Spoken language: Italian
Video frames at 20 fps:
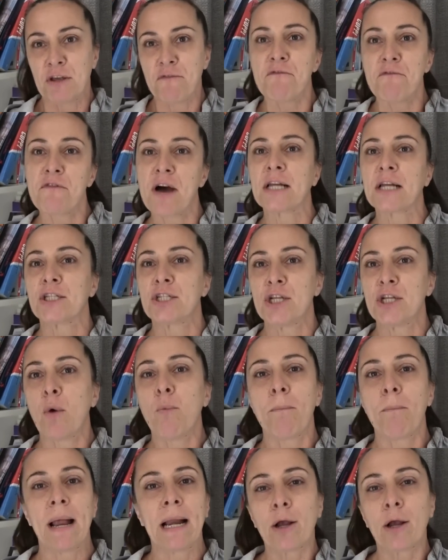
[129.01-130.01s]
in faccia
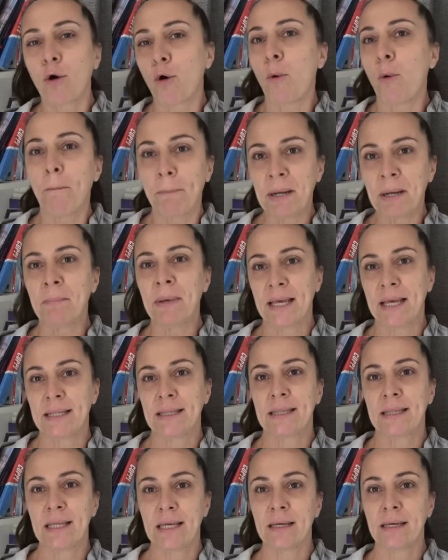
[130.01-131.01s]
un bel
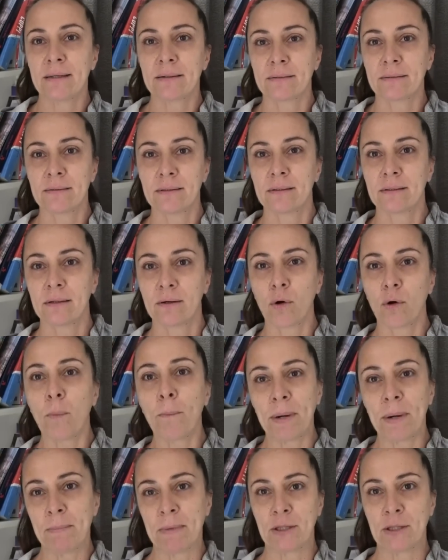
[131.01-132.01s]
complimenti,
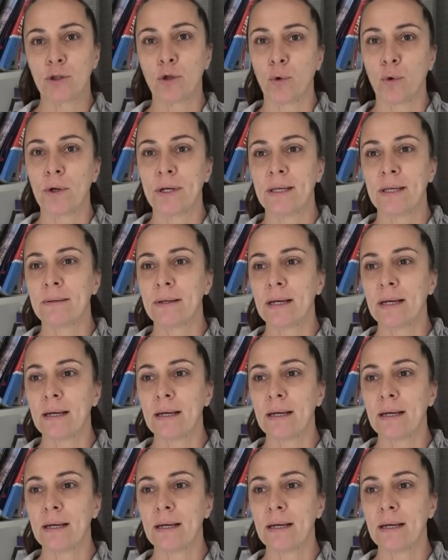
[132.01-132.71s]
complimentoni.